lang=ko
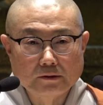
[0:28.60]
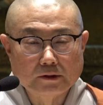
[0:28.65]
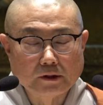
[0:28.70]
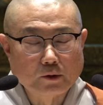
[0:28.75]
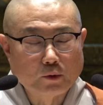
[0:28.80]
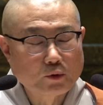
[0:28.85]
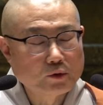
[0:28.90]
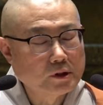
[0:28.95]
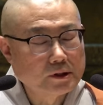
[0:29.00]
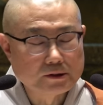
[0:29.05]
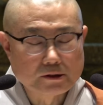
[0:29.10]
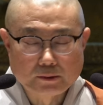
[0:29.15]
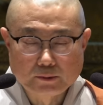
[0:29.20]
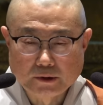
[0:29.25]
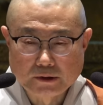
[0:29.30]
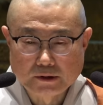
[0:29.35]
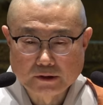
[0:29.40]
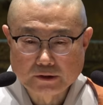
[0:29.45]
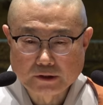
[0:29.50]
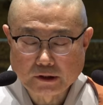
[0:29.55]
제가 오늘
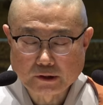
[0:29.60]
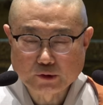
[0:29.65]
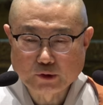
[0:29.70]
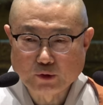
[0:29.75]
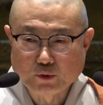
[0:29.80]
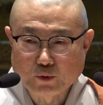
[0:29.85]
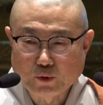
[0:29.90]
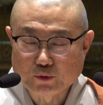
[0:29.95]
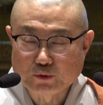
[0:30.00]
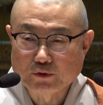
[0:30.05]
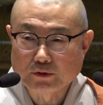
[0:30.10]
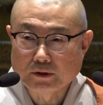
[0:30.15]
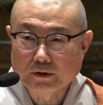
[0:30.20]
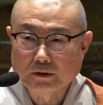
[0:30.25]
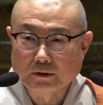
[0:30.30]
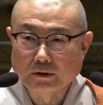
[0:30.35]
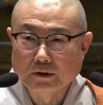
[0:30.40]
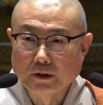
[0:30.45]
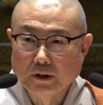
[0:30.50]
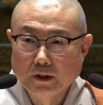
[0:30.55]
아침에
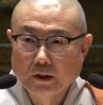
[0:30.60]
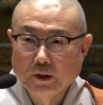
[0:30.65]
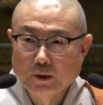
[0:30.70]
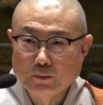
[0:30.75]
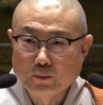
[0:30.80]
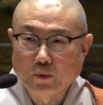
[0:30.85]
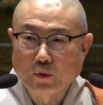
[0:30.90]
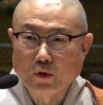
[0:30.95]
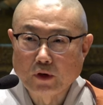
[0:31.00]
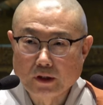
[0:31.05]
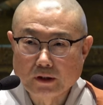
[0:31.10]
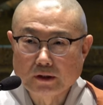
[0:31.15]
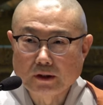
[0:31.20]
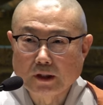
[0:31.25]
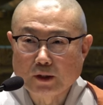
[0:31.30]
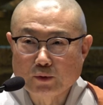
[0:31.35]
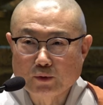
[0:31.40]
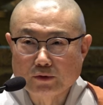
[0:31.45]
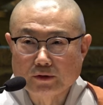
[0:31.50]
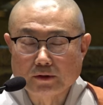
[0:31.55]
석천호수를 포행을
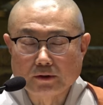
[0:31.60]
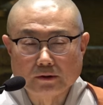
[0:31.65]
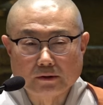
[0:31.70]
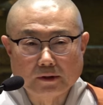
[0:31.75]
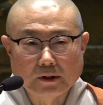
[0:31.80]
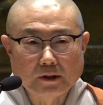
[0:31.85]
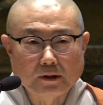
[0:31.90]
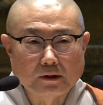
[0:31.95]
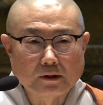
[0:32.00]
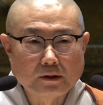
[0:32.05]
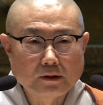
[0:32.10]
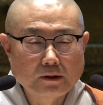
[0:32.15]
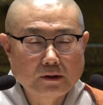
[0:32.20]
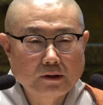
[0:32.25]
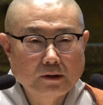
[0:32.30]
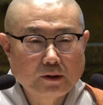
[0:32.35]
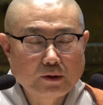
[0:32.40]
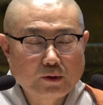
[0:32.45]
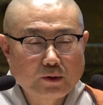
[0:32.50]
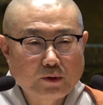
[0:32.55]
하고 있었는데
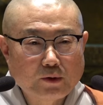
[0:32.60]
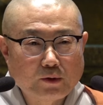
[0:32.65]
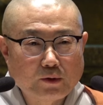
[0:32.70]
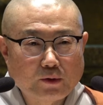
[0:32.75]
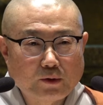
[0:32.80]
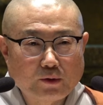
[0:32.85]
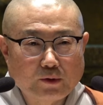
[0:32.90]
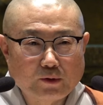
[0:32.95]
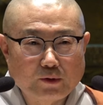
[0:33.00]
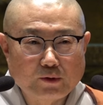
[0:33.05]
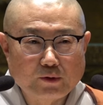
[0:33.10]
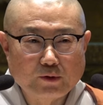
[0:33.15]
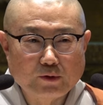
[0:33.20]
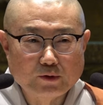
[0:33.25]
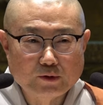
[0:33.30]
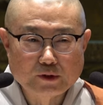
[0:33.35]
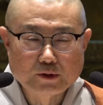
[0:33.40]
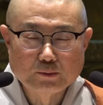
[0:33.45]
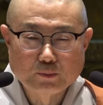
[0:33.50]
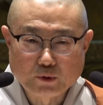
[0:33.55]

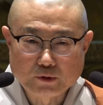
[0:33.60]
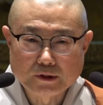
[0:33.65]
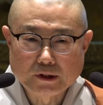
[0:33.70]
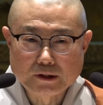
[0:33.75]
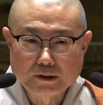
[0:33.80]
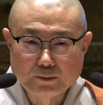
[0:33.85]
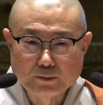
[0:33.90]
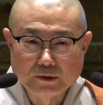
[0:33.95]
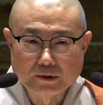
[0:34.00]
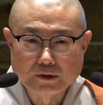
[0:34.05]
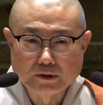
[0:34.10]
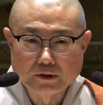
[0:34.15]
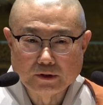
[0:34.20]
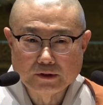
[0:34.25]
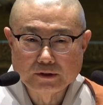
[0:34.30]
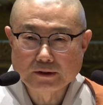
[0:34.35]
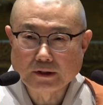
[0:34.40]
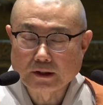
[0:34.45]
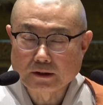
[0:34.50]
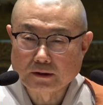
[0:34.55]
어떤 보살님이
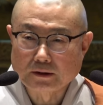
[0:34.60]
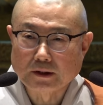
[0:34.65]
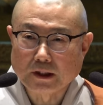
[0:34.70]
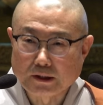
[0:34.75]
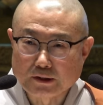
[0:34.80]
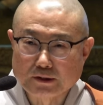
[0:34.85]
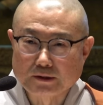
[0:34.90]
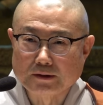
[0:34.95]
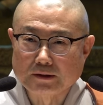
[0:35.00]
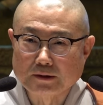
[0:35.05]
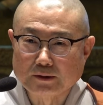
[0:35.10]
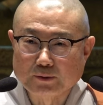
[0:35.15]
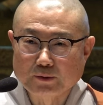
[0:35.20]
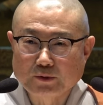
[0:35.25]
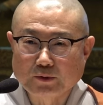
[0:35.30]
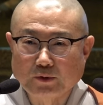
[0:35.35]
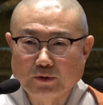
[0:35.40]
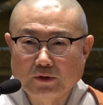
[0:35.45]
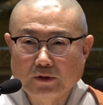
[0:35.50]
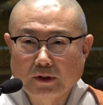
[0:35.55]
인사를
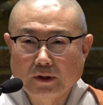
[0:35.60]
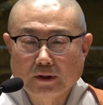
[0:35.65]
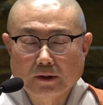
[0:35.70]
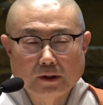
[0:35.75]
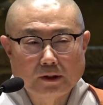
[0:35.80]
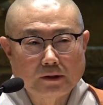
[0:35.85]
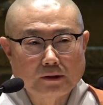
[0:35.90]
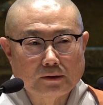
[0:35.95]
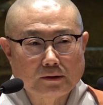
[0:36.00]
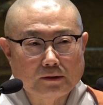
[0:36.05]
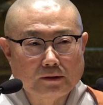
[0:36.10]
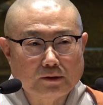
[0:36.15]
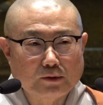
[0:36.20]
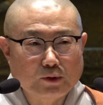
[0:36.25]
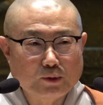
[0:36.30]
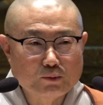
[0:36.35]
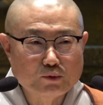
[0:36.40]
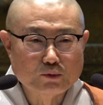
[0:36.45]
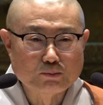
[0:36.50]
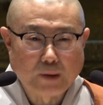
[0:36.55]
하시더라고요.
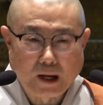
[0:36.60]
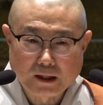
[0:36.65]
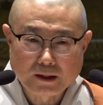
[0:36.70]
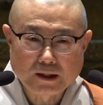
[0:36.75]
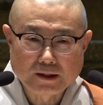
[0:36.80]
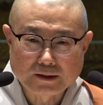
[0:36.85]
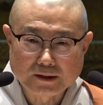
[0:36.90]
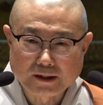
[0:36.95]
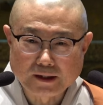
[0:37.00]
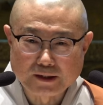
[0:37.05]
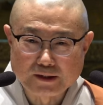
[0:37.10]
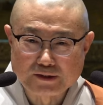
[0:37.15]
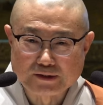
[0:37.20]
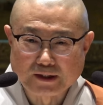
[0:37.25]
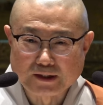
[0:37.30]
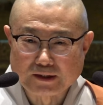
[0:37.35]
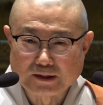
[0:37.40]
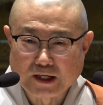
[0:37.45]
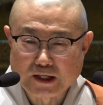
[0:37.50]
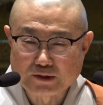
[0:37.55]
너무 반갑게
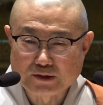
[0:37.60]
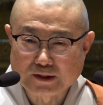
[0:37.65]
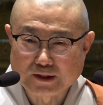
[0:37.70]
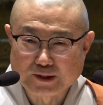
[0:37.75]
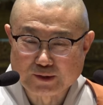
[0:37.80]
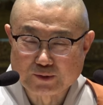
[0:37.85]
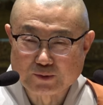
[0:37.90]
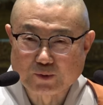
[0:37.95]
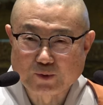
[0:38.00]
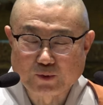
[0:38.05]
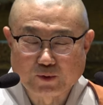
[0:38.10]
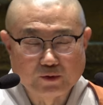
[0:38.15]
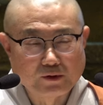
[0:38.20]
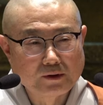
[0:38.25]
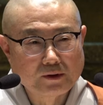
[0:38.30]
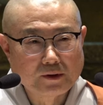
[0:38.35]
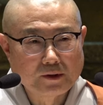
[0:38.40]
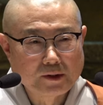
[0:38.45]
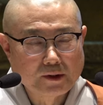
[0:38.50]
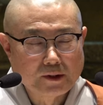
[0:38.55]
인사를 하셔가지고
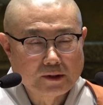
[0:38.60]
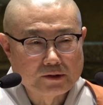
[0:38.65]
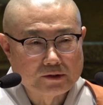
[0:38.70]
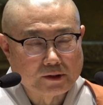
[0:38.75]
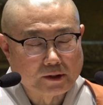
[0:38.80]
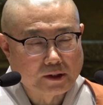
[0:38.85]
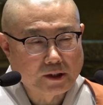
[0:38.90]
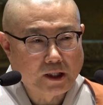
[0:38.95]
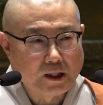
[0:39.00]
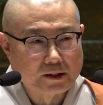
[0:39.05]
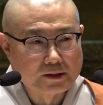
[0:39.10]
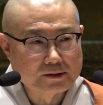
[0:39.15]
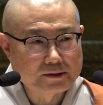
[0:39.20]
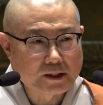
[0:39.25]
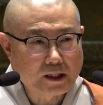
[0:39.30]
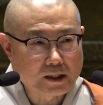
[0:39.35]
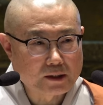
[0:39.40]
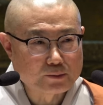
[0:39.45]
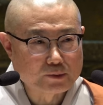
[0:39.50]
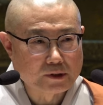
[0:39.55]
제가 아는
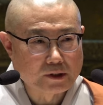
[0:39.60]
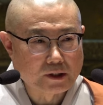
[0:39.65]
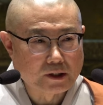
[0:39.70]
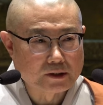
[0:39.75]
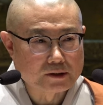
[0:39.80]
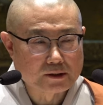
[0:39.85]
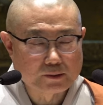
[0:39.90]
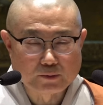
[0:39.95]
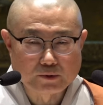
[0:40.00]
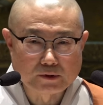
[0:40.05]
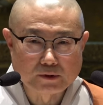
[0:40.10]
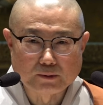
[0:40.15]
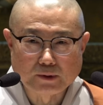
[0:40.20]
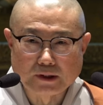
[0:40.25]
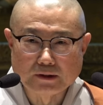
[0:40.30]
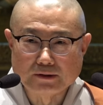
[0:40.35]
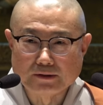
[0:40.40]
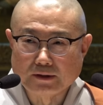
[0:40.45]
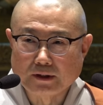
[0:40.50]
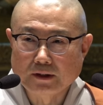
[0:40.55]
사람인가 싶어서
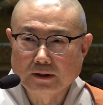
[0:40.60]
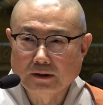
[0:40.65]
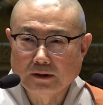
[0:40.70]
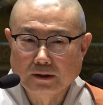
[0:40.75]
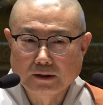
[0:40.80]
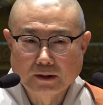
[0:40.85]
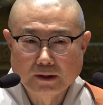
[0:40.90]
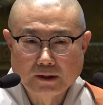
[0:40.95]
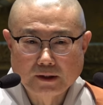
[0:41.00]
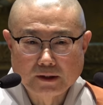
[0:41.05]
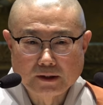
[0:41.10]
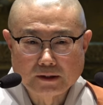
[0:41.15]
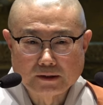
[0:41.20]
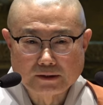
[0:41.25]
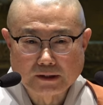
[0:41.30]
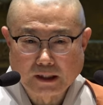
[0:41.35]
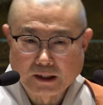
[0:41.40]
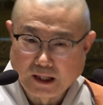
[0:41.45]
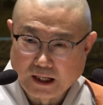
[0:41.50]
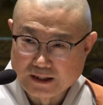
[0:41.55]
봤는데
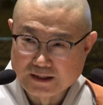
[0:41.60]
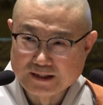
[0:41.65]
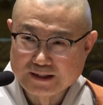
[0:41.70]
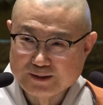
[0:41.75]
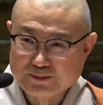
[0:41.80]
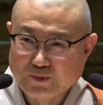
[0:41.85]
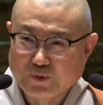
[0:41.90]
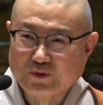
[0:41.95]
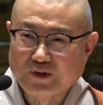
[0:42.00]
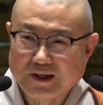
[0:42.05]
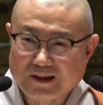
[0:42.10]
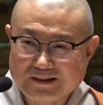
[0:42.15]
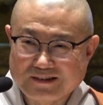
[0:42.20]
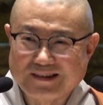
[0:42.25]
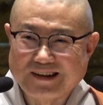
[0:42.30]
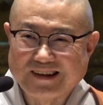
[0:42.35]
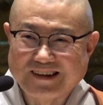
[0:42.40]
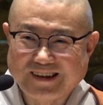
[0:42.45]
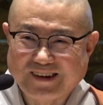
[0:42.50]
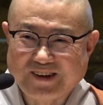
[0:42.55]
잘 알지는
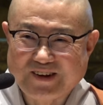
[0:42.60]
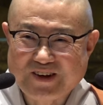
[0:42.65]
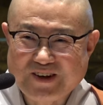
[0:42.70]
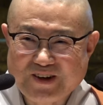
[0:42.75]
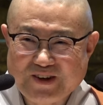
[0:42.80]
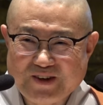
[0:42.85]
못했는데